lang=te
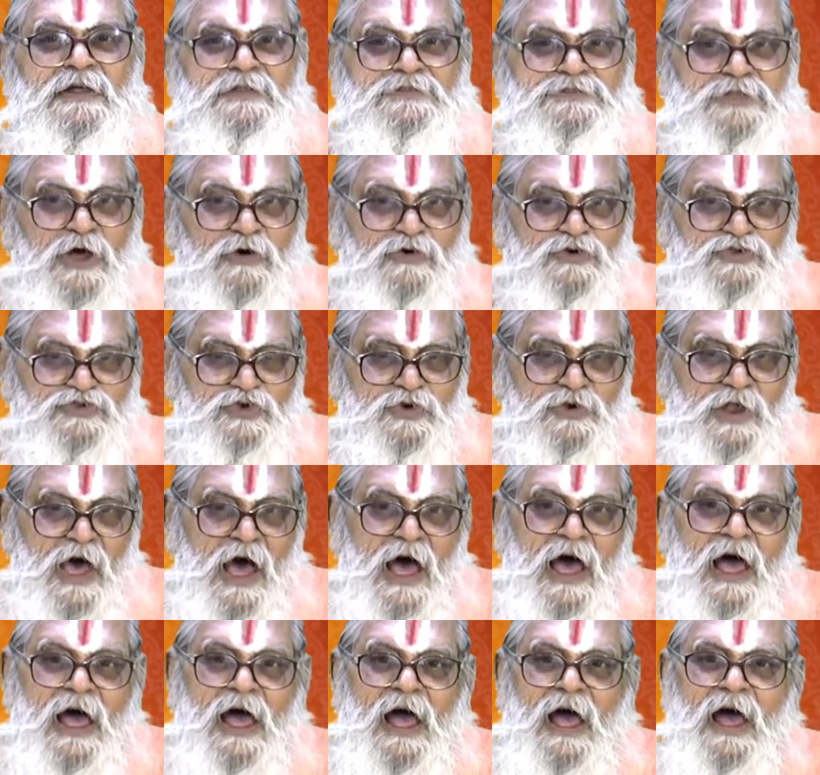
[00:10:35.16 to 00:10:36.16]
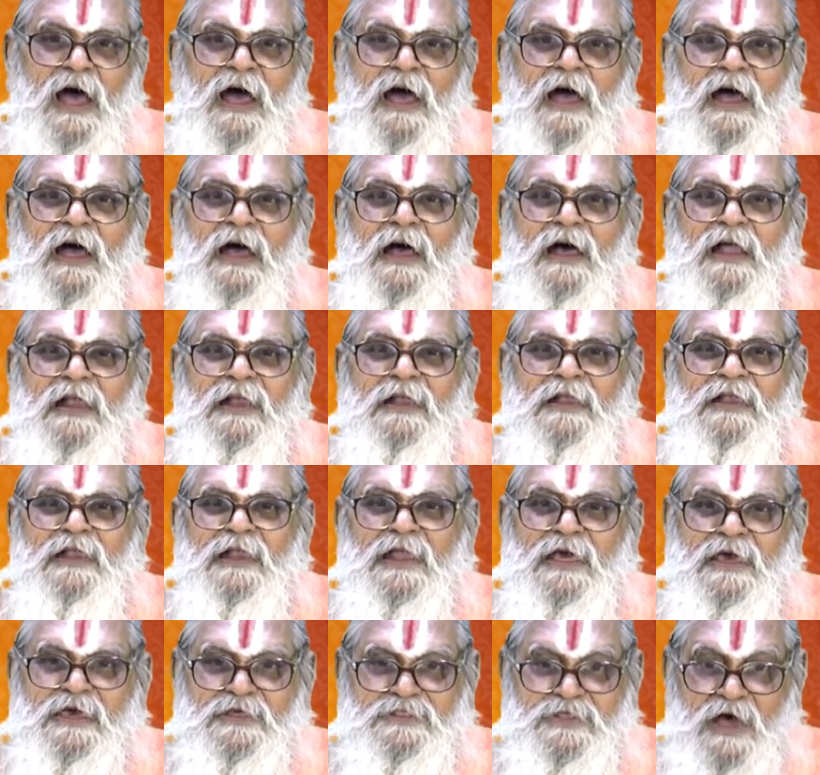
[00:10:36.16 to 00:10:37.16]
తగుదునా
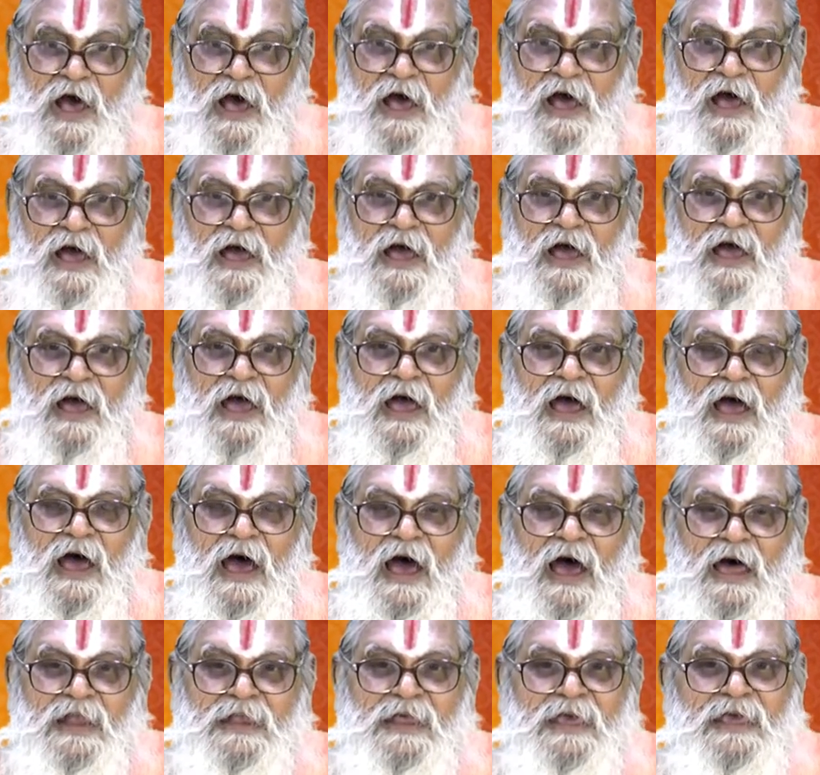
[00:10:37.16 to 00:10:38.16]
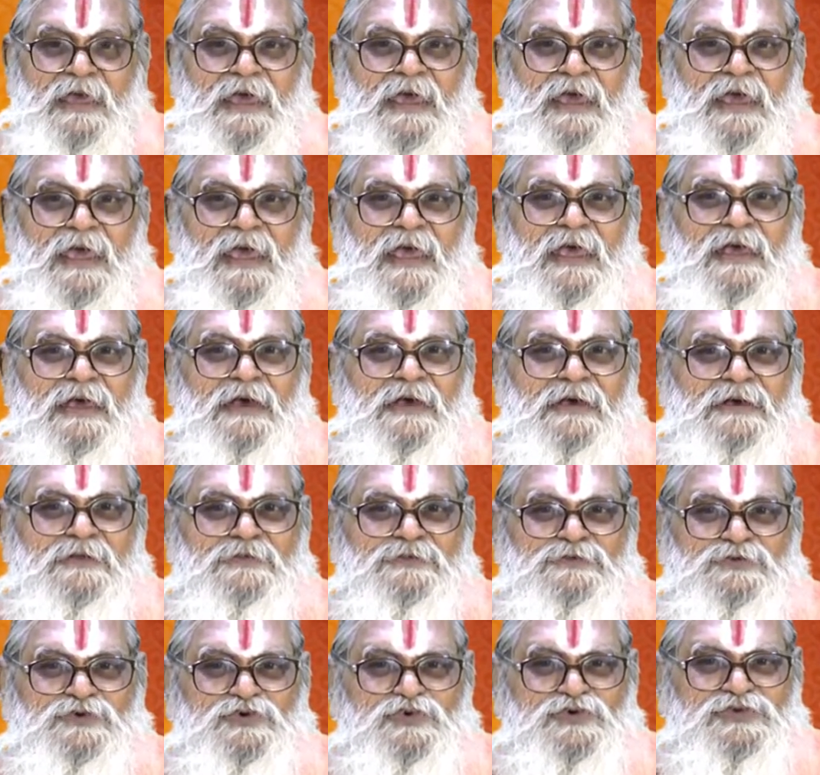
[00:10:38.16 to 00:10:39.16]
లేదా అని
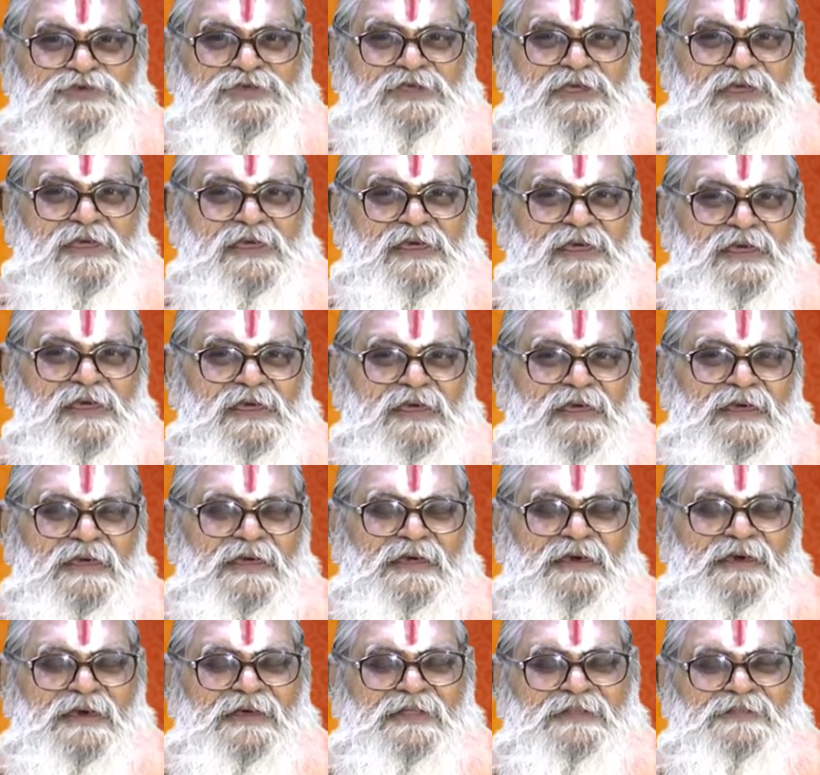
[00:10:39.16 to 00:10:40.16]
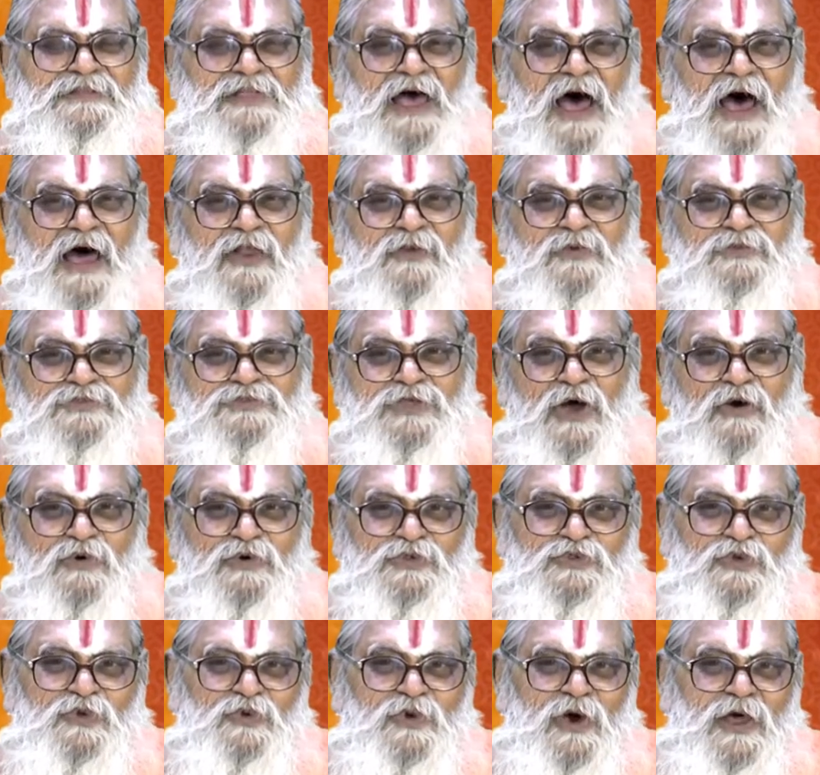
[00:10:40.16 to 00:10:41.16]
చూసి తాను
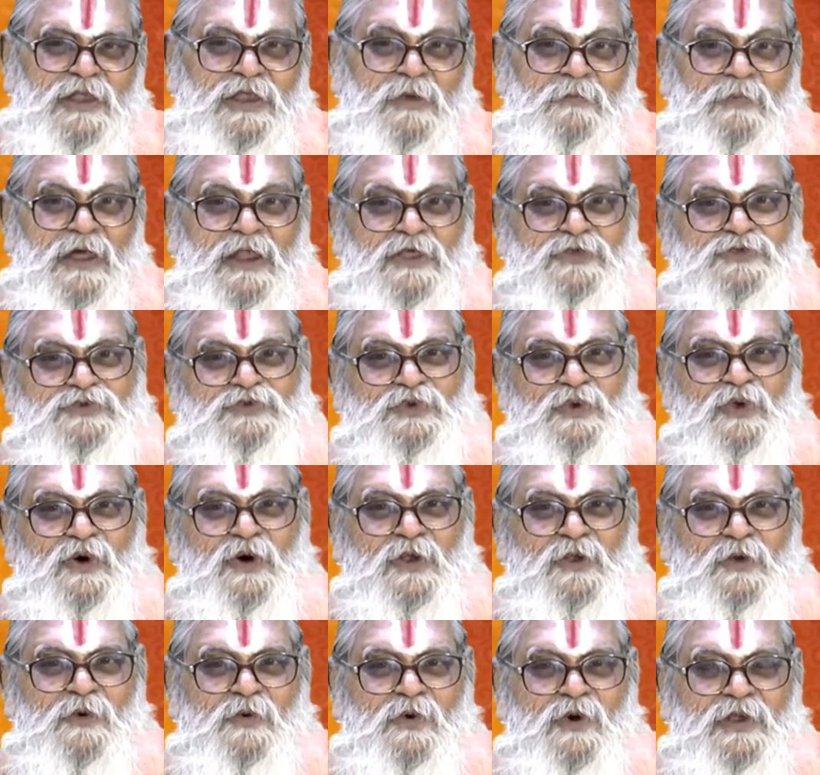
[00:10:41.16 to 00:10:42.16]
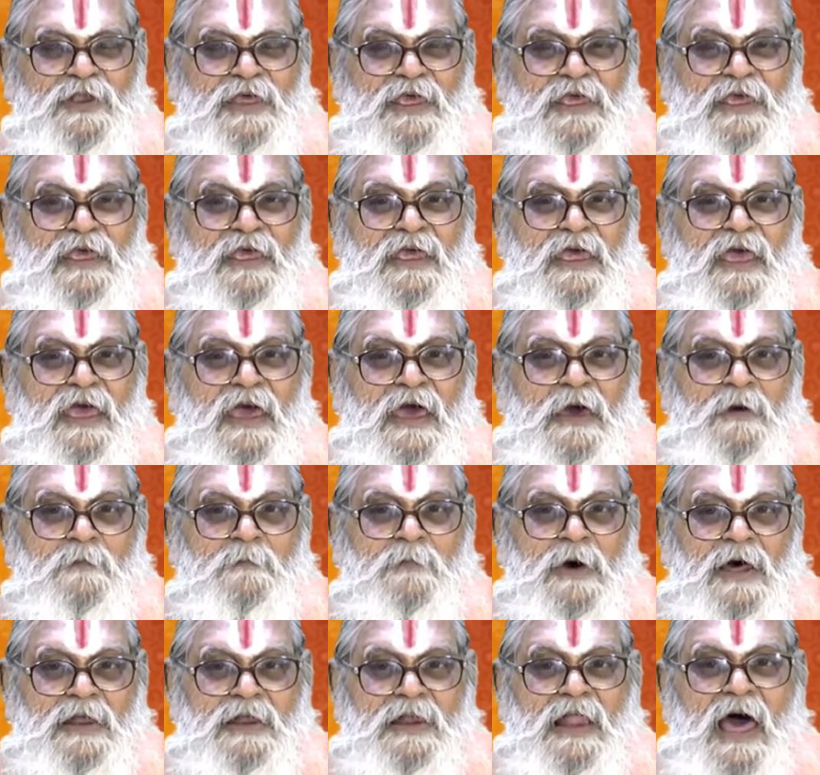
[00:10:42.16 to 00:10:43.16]
తగుదును అని మనస్సులో అనుకొని
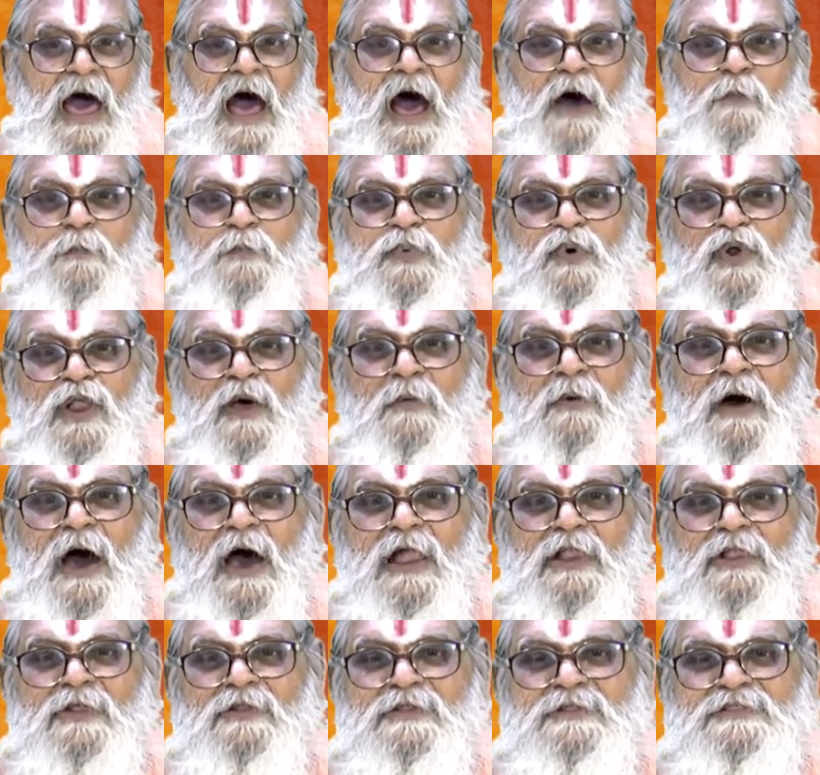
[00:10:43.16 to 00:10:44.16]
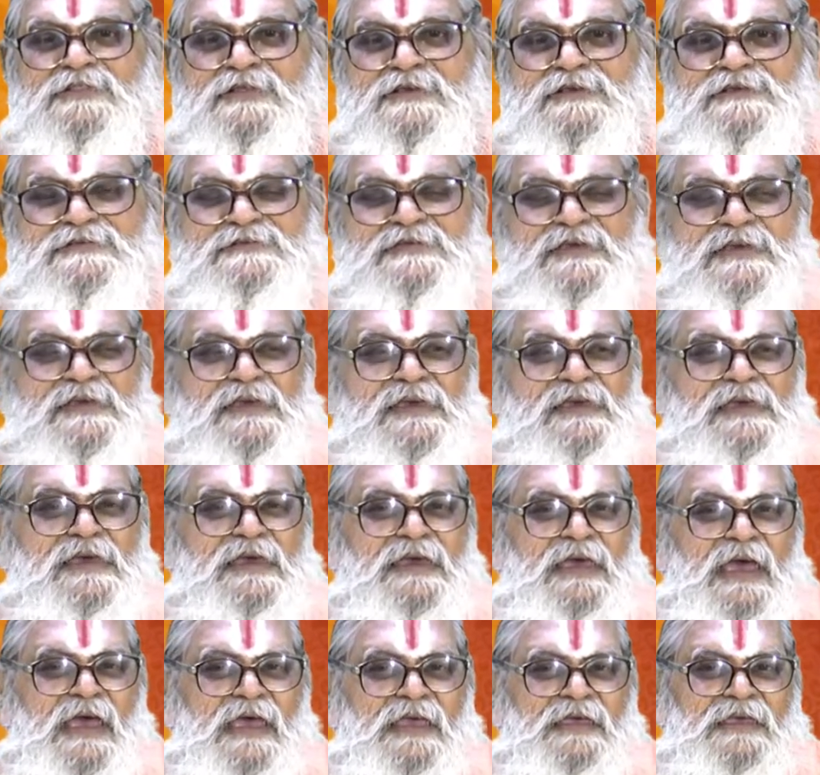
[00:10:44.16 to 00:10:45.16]
మరలా ఆ పూలమాలలు తీసి
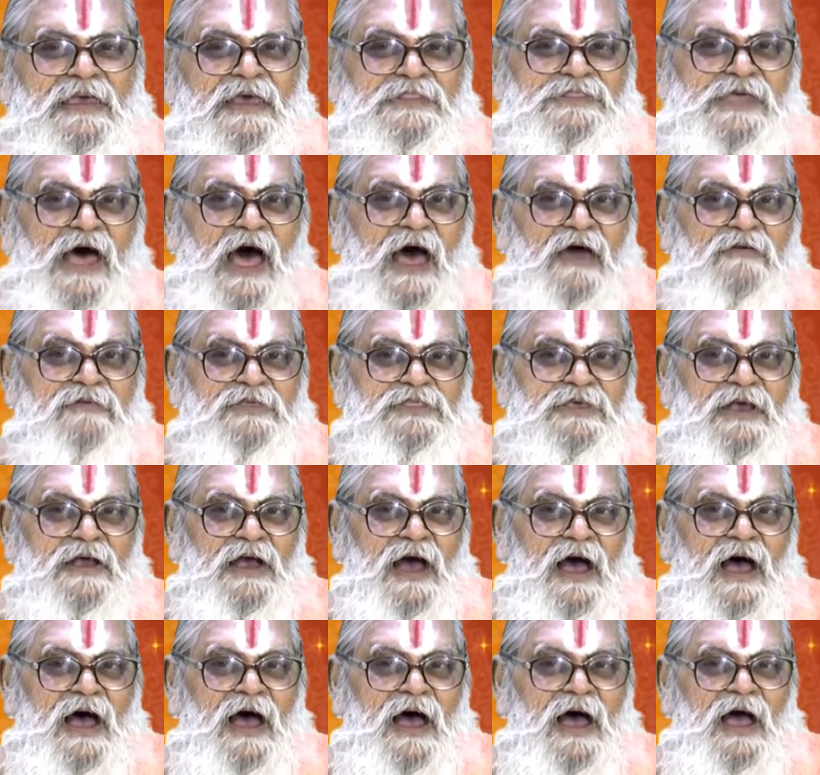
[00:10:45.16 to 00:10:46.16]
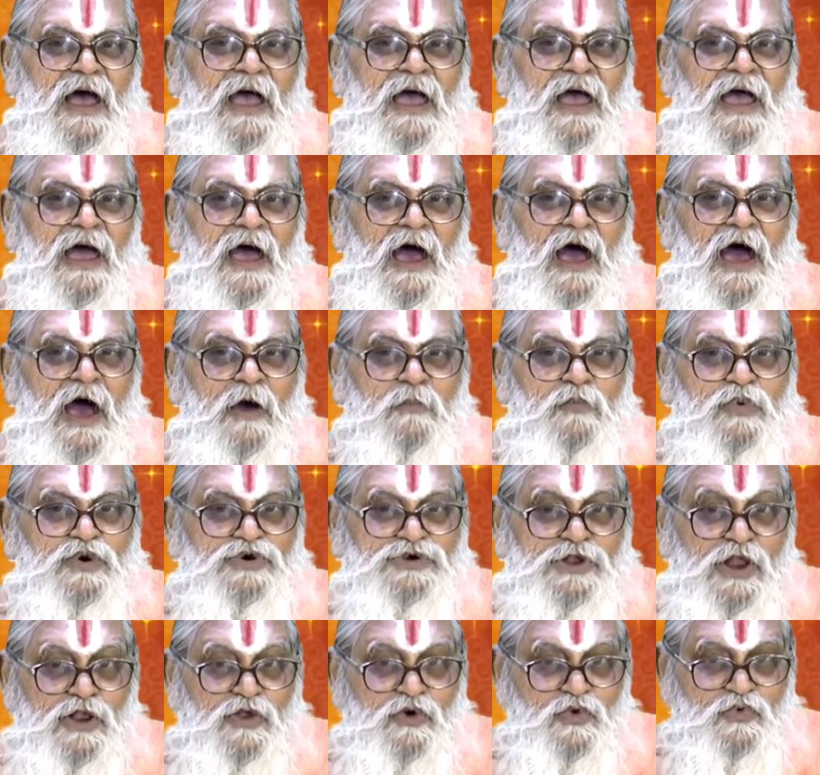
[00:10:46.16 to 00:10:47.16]
యథావిధిగా ఆ
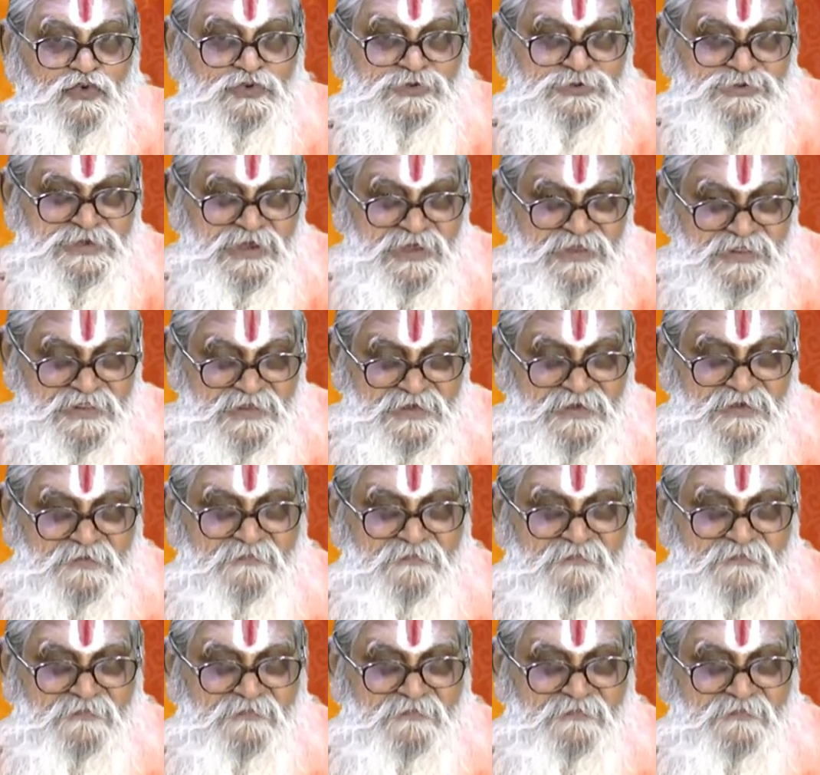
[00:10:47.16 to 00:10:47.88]
బుట్టలో ఉంచేది